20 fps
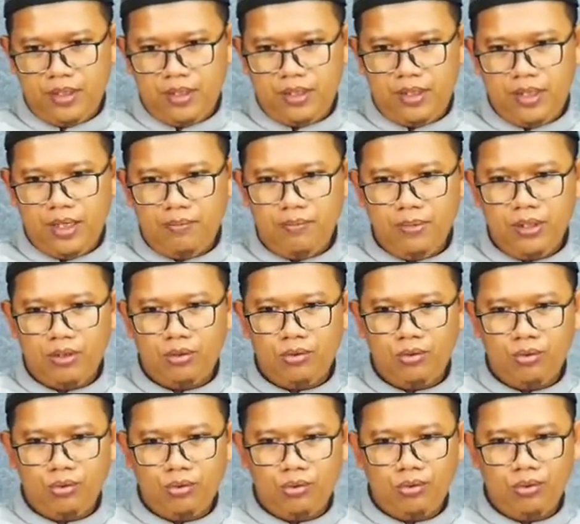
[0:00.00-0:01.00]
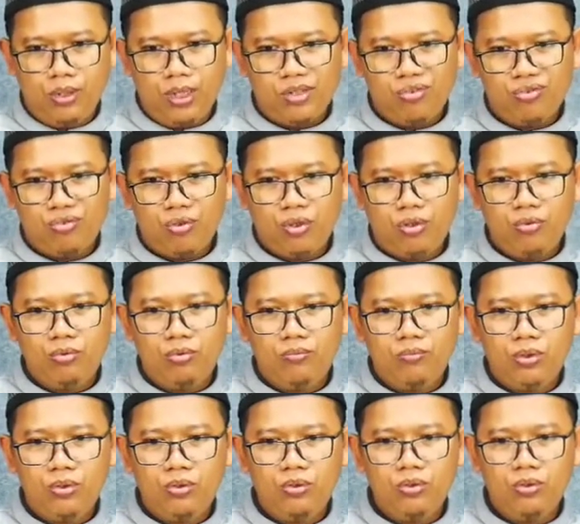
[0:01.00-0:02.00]
ya betulu as
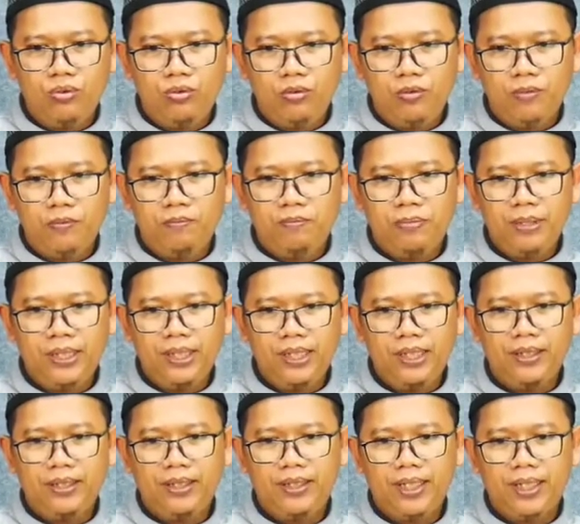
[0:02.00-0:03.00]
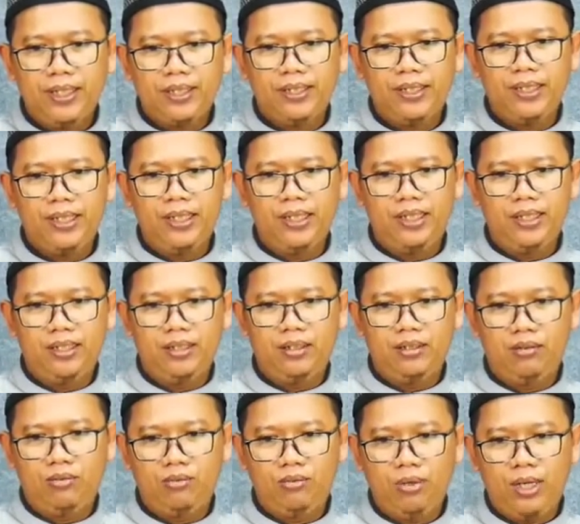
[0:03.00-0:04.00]
birid datin
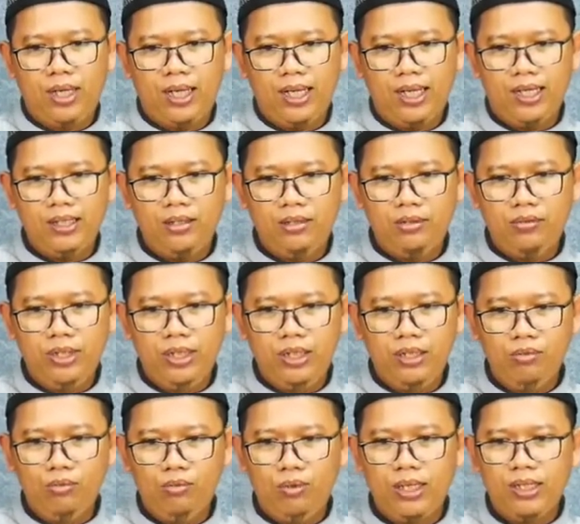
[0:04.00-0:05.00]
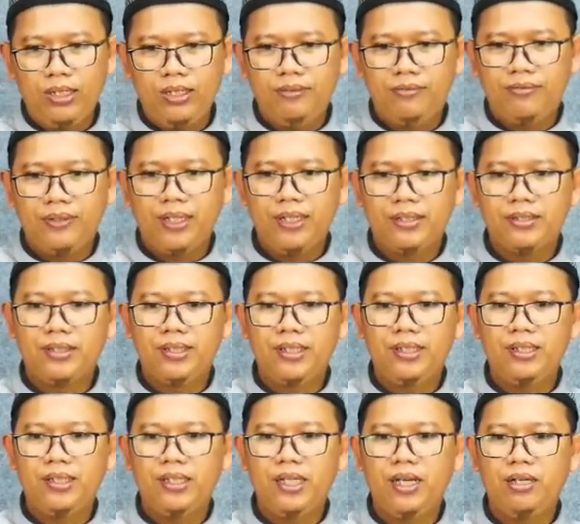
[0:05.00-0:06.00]
wahaidin
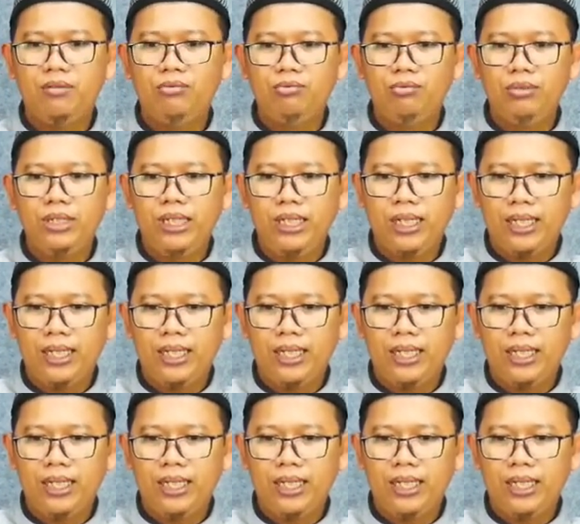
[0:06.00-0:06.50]
wanifasin aw